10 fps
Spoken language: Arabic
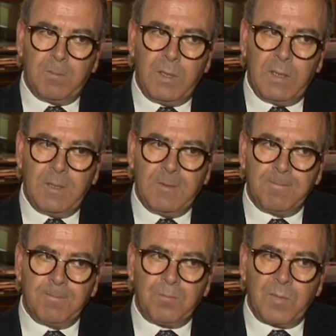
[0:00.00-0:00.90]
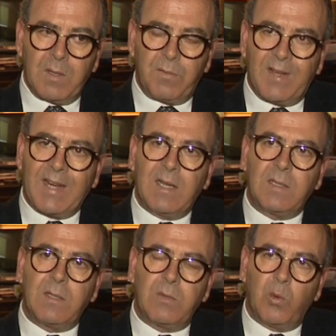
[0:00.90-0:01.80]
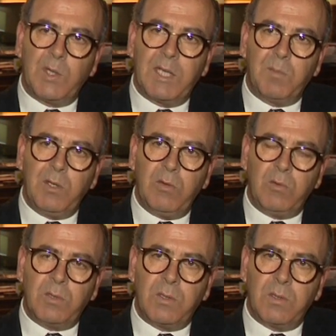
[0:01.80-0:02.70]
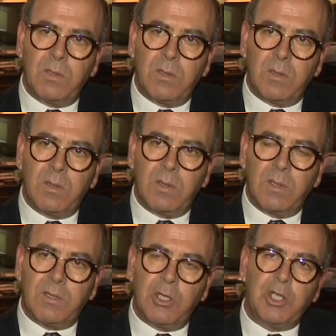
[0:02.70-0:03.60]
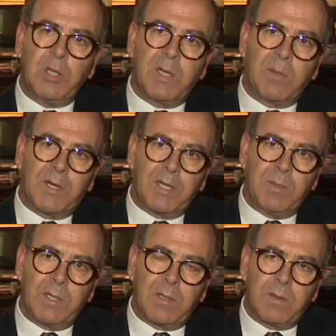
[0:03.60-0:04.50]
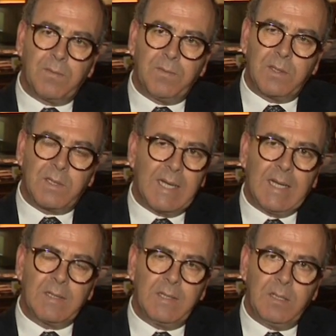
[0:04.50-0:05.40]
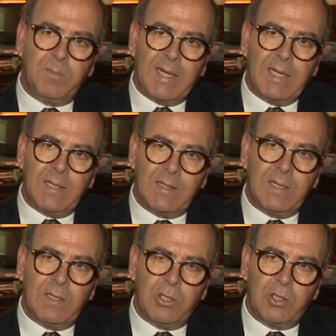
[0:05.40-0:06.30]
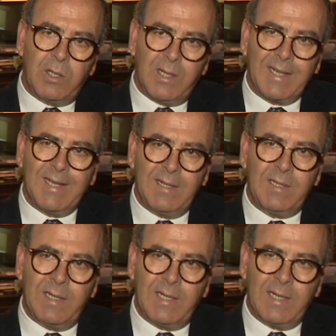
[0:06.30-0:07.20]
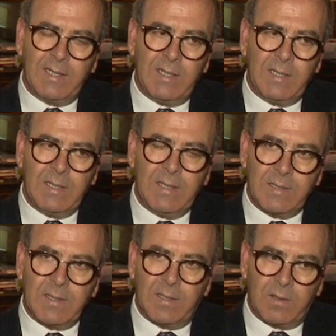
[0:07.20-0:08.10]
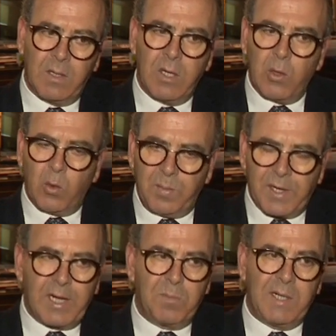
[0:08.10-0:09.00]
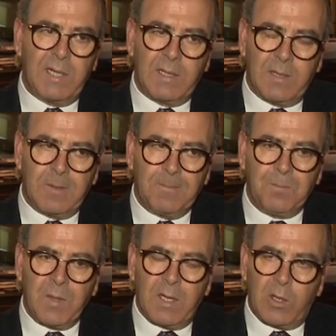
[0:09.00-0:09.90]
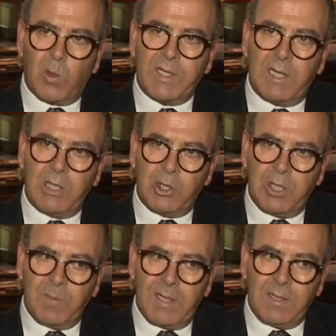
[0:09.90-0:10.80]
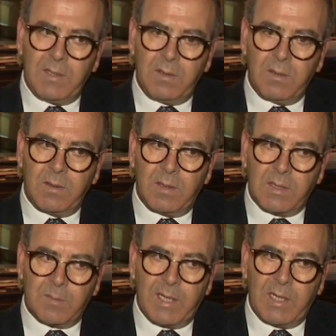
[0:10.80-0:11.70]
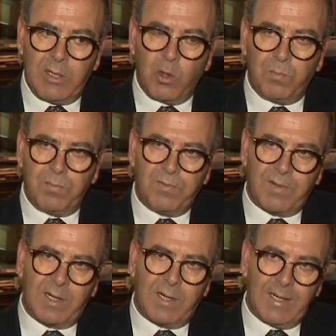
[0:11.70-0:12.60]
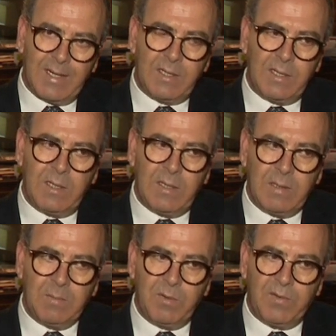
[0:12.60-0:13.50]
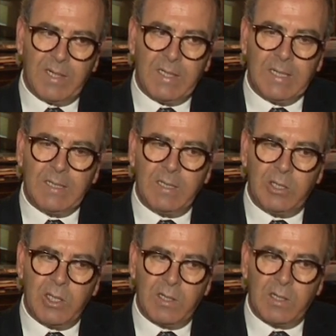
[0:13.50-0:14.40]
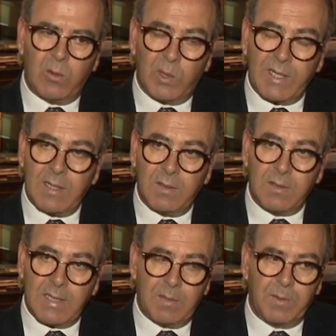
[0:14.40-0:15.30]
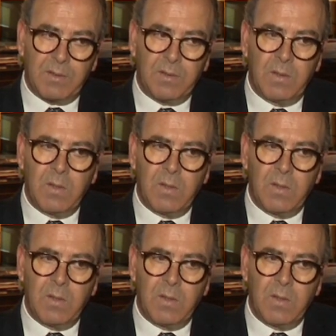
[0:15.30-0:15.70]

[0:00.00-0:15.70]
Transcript: ب فرادت وتميز آه، التجربة المغربية في التعاطي مع النتائج الكارثية لهذه السنة وبالرغم من أن الوضع الاجتماعي آه، أصبح اليوم بفضل هذه بفعل هذه الجائحة وضعا صعبا